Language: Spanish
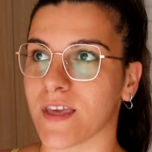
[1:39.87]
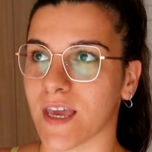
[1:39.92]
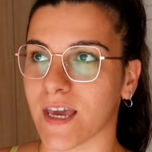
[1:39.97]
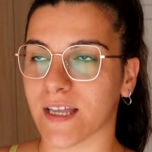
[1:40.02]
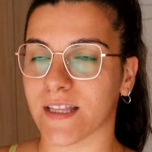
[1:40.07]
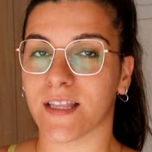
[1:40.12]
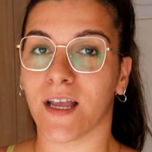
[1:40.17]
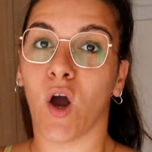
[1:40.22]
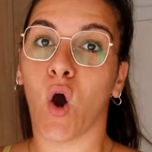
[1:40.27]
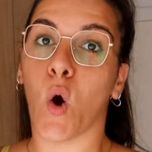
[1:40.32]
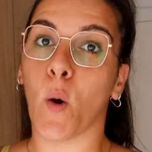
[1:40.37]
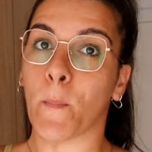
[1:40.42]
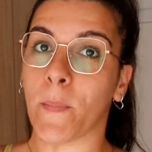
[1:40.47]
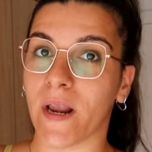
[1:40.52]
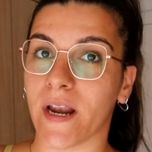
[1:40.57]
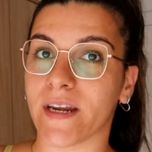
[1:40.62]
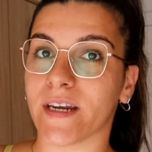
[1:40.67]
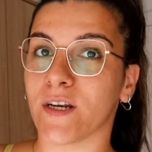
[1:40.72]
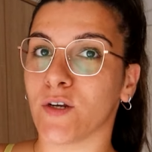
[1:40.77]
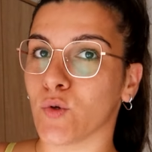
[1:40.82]
dieta o
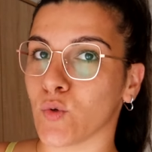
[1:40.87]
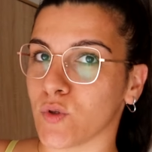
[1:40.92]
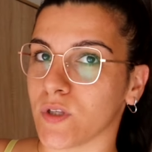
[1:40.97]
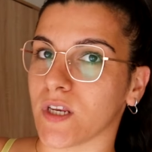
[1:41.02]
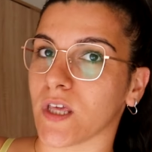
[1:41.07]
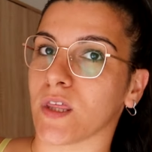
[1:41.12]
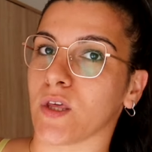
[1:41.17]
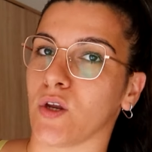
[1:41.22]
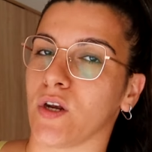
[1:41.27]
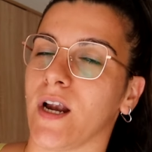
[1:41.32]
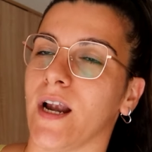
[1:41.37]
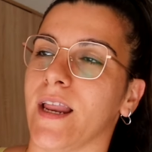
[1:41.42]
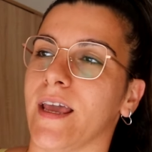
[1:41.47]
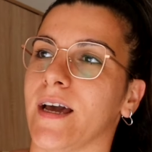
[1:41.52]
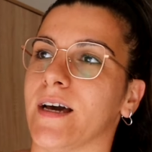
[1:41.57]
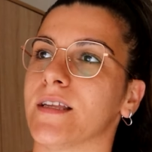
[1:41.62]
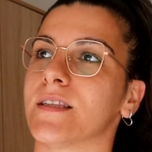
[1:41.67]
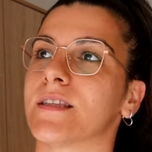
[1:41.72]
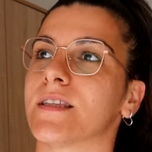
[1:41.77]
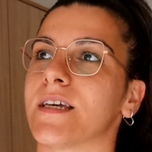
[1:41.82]
planes nutricionales
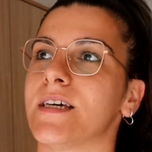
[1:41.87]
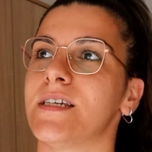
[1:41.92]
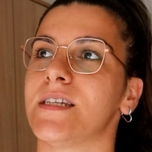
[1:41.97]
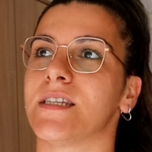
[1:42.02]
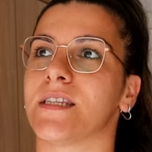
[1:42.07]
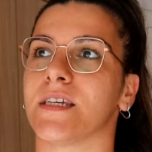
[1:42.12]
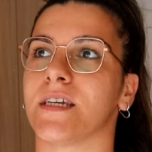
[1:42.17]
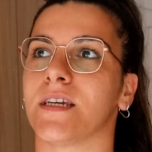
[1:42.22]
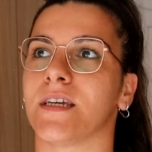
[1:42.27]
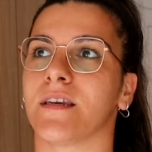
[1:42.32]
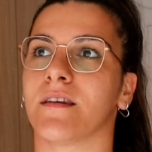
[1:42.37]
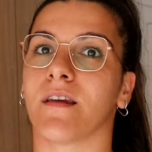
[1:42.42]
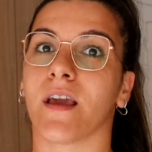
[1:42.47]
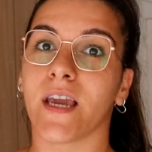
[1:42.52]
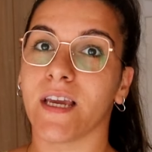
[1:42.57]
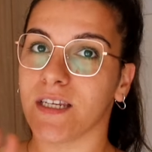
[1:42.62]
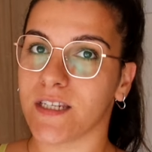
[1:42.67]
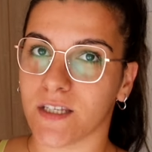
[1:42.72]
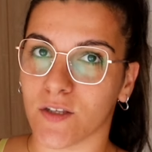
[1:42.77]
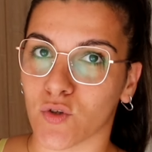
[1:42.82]
antes sin
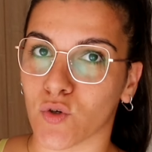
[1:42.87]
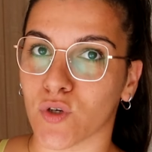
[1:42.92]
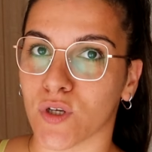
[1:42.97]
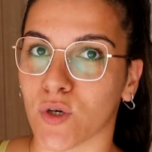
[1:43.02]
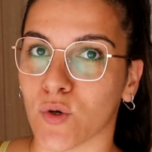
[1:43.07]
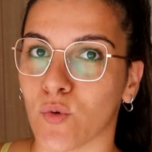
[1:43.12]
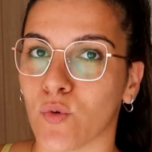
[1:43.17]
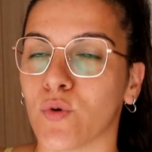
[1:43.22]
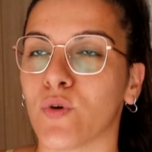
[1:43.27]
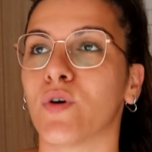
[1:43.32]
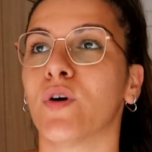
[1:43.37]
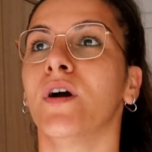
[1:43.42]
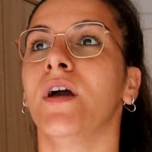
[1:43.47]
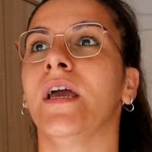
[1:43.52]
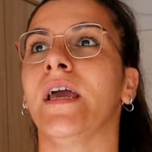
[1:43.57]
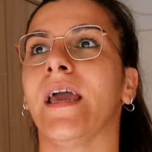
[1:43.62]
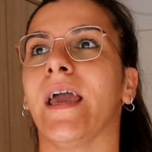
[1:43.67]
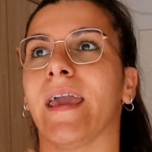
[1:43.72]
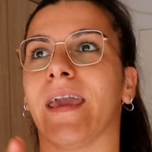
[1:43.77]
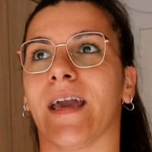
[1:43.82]
éxito ninguno.
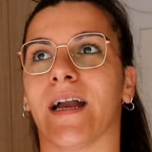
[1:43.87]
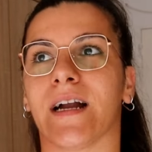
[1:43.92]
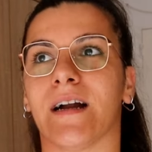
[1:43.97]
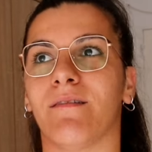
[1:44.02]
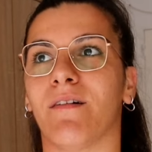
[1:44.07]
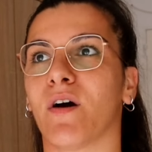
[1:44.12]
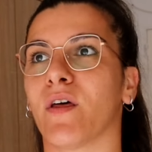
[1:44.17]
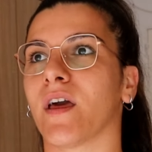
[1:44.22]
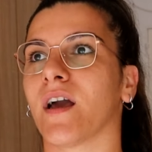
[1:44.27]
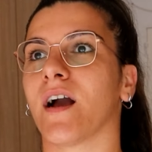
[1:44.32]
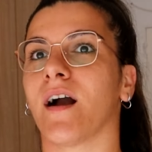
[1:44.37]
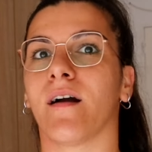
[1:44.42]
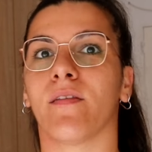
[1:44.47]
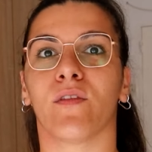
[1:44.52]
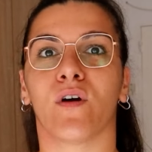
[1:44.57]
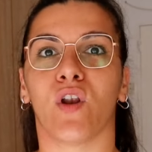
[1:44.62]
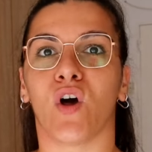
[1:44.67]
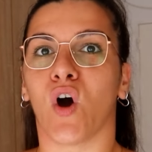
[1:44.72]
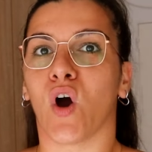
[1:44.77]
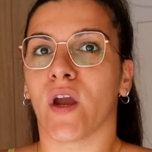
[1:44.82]
He acabado
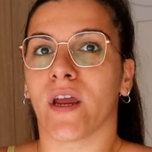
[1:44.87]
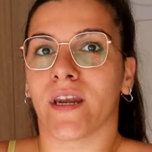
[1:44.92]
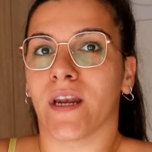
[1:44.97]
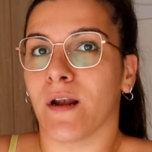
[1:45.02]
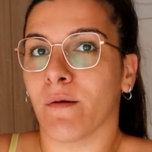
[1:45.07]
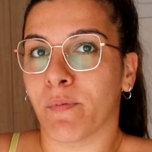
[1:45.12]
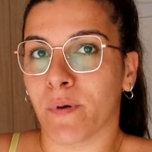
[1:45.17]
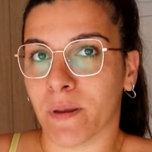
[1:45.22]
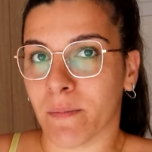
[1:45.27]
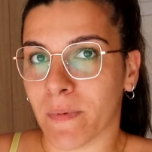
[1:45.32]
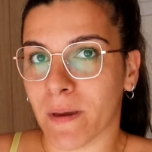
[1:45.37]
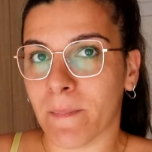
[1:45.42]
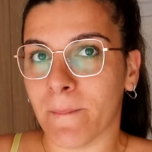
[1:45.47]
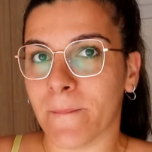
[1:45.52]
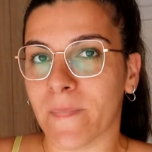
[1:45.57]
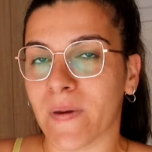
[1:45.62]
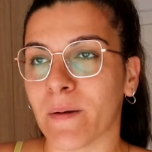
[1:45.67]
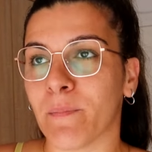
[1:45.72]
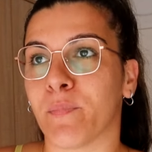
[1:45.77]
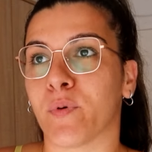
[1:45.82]
dejándolo en el primer
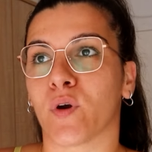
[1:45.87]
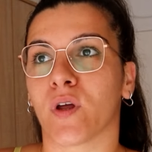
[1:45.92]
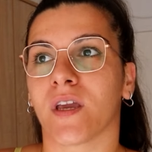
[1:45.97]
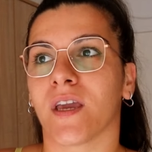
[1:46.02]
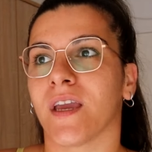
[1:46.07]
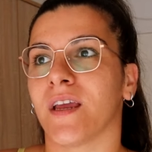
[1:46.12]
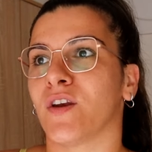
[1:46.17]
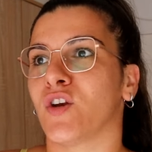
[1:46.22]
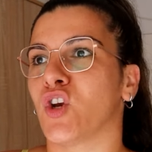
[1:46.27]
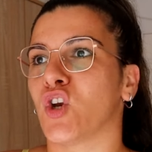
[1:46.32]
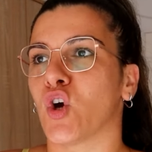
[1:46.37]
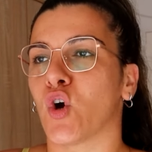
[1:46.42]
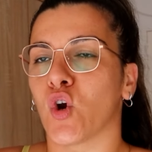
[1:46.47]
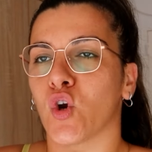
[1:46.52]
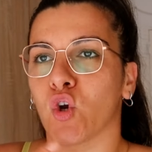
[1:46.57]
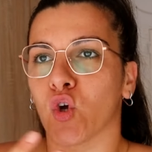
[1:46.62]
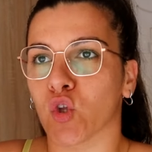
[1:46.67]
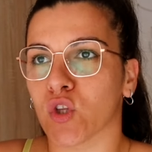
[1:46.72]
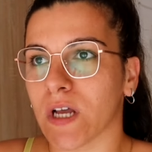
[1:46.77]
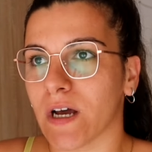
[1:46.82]
mes porque no
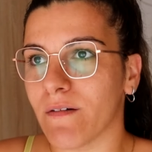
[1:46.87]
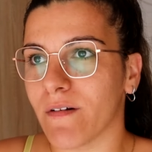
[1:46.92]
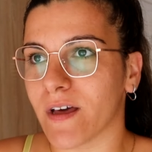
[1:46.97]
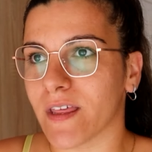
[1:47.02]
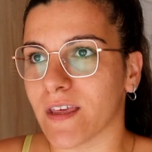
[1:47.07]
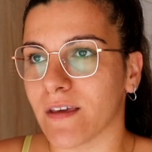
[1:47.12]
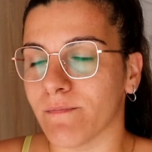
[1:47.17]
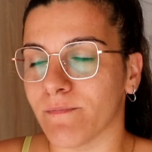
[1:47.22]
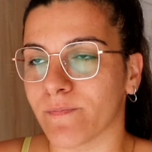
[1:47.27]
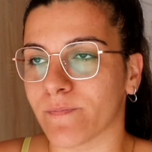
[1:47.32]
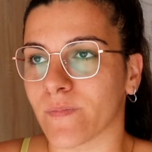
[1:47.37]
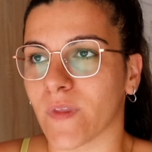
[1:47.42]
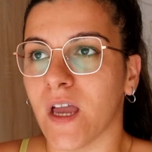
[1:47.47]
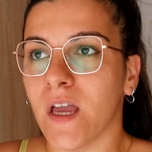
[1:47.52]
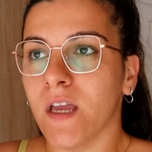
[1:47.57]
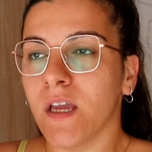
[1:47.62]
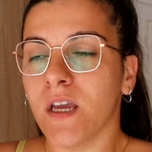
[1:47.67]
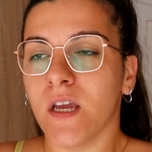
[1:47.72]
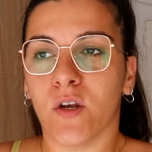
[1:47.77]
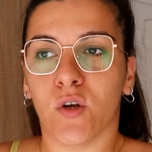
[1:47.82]
notaba
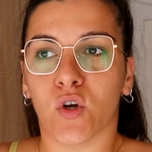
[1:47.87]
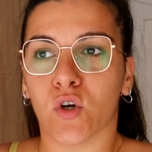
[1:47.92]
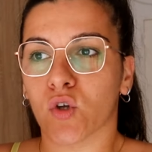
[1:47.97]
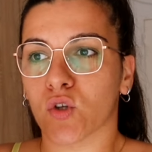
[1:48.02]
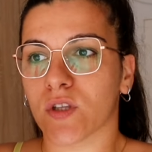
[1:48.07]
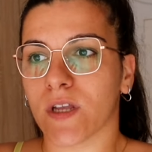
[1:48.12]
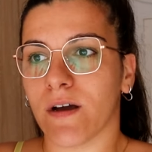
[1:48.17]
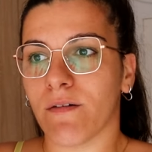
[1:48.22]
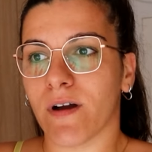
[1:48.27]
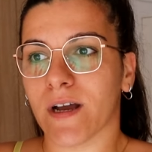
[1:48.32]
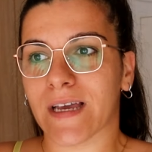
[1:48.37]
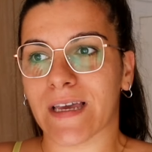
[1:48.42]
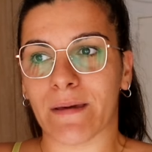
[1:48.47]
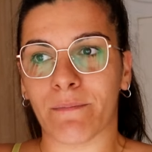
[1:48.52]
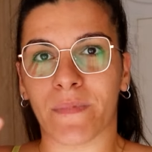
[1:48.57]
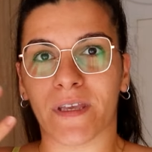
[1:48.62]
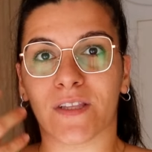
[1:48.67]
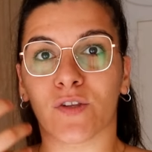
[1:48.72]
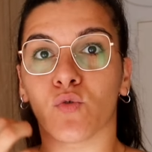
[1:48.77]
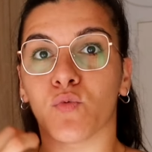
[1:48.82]
no notaba que
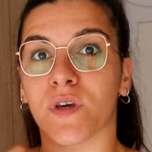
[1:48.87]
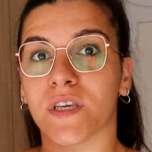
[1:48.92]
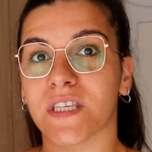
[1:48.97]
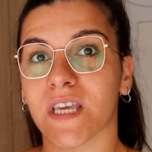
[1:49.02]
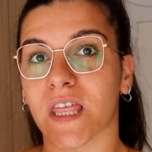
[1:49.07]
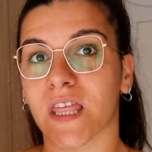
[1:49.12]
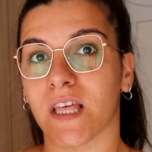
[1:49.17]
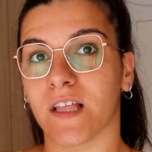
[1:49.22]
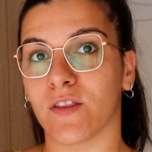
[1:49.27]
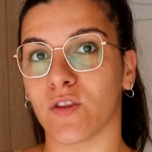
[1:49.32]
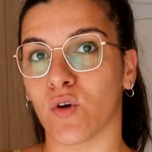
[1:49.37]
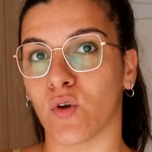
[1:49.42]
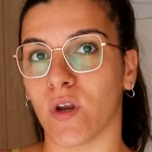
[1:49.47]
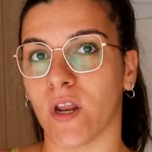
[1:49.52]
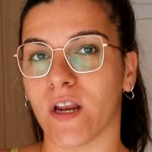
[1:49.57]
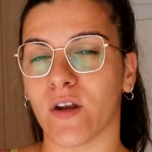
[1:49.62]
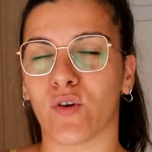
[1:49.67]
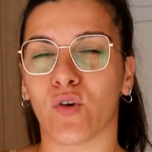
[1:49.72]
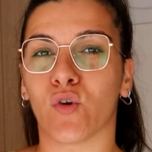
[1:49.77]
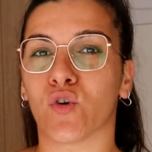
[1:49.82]
me estuviese haciendo
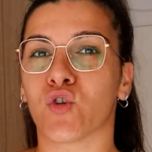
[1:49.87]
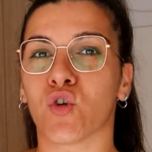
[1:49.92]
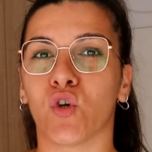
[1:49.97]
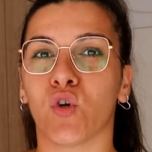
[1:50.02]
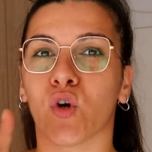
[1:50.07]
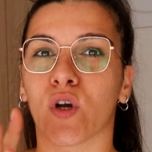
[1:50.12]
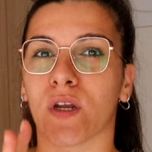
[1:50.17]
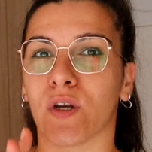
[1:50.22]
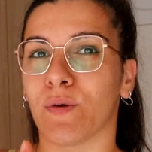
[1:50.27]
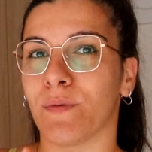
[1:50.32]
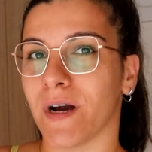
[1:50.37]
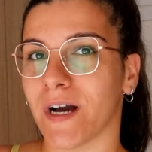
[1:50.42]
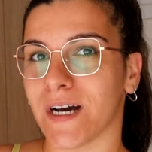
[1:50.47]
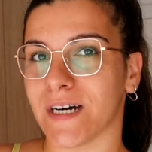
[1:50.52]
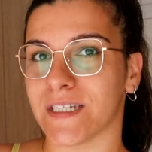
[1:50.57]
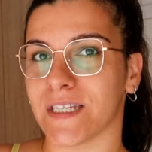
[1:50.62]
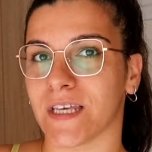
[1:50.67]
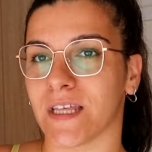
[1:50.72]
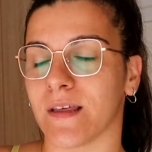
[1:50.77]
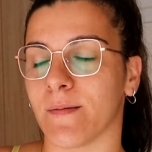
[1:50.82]
nada, no solo que no
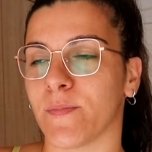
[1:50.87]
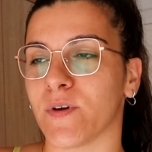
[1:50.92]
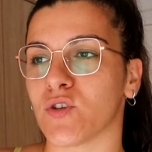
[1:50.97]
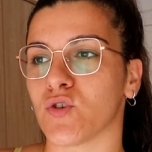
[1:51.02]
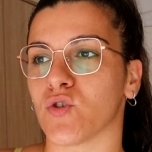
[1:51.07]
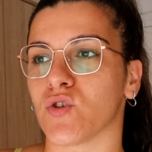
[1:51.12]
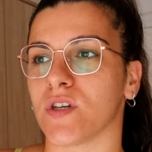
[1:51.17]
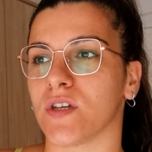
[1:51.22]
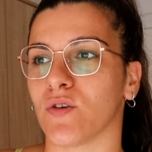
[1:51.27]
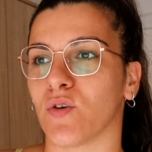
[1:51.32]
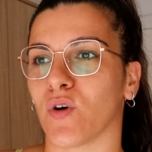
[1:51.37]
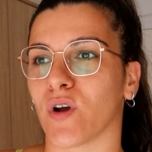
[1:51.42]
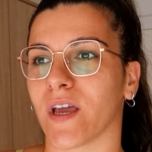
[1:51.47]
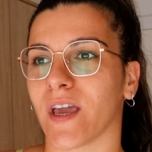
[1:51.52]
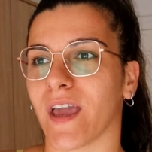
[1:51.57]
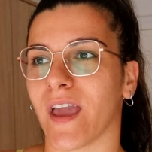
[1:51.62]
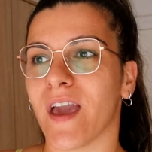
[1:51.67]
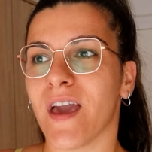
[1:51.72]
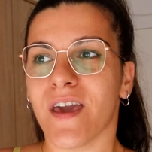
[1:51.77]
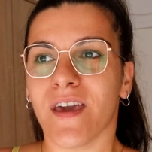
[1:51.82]
bajase de peso, sino
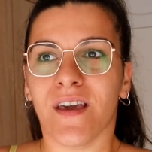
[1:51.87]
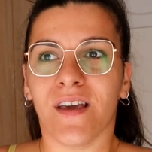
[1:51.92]
que